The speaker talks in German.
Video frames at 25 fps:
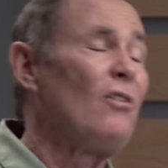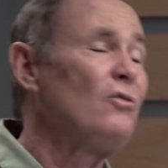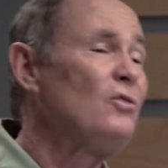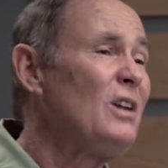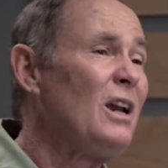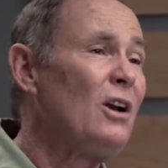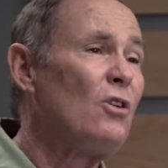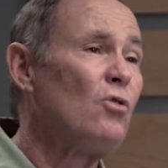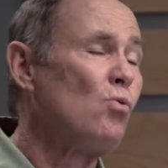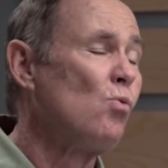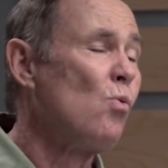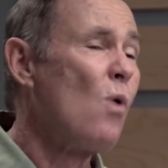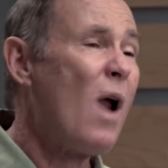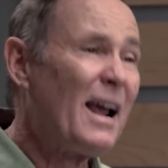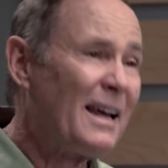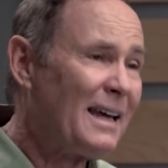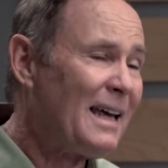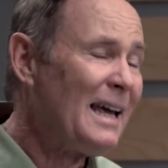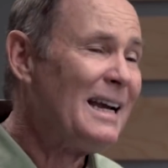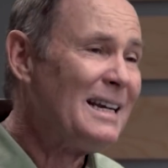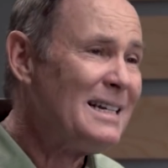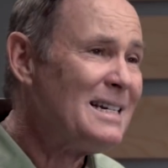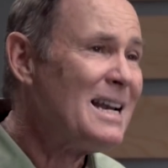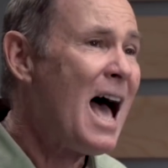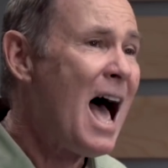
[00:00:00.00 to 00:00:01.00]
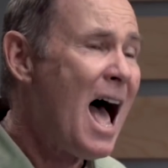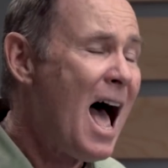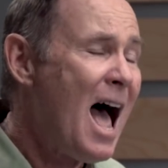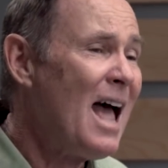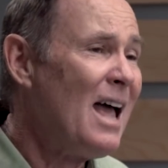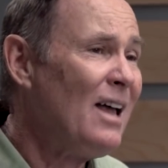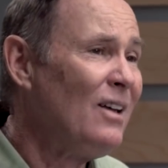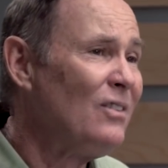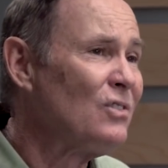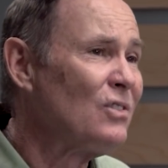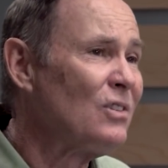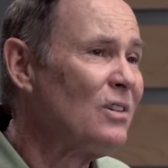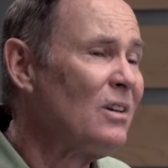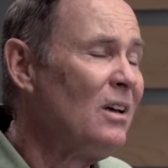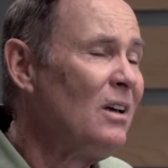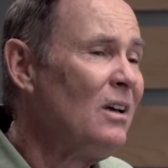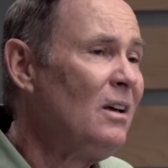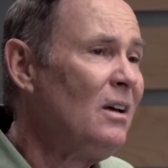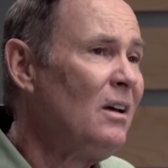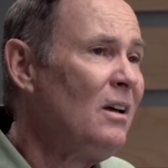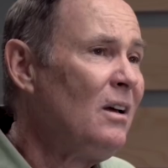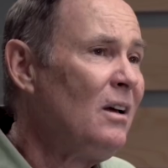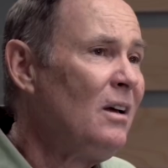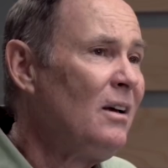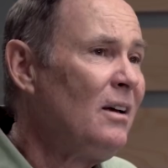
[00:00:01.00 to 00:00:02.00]
weil sie nicht begriffen, dass er mit ihnen
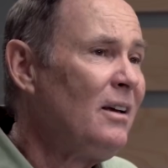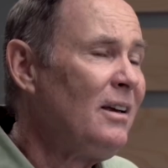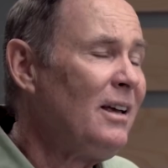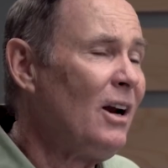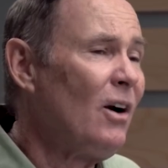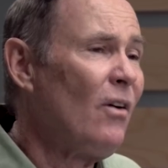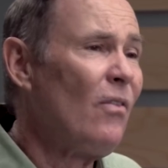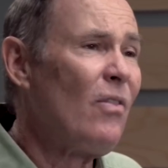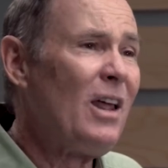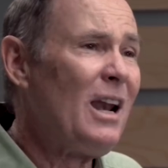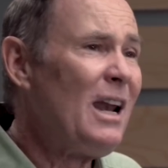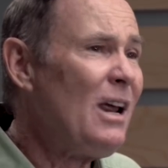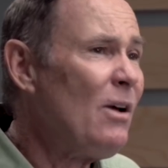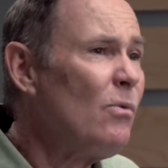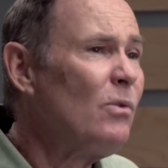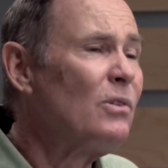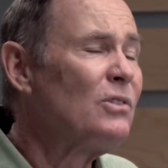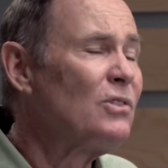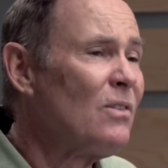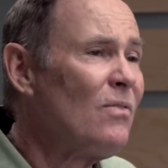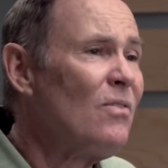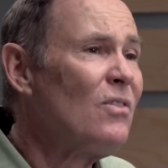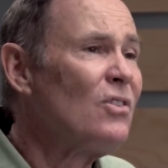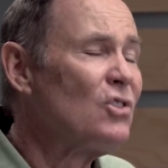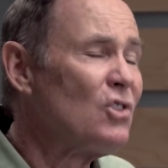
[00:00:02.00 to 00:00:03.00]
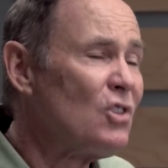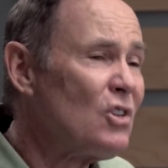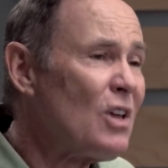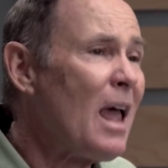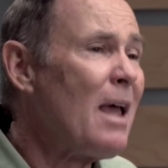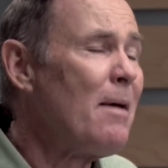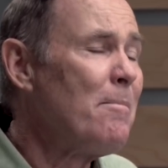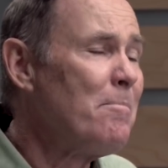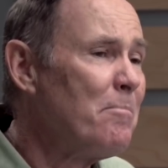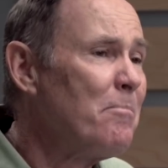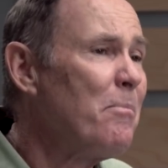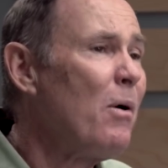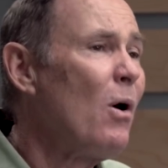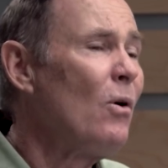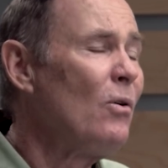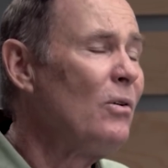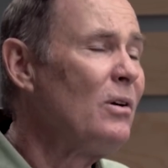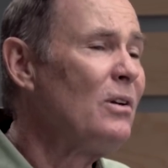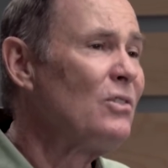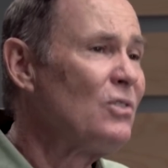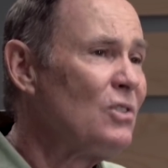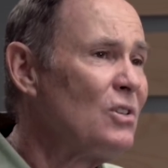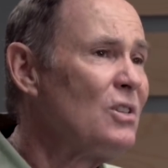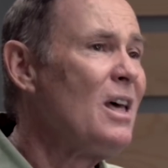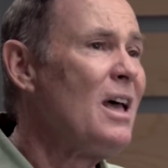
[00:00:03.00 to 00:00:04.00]
im selben Boot saß und er nicht
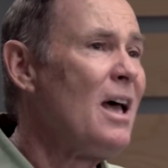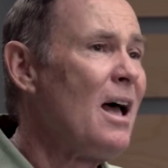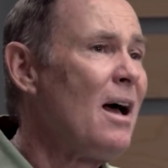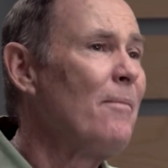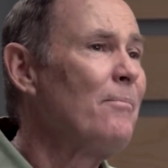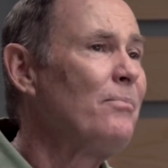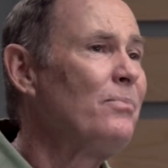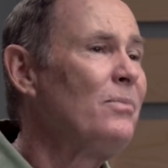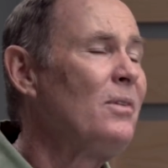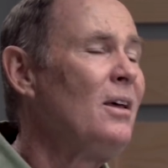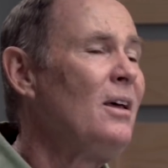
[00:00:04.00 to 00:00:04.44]
beschlossen hätte,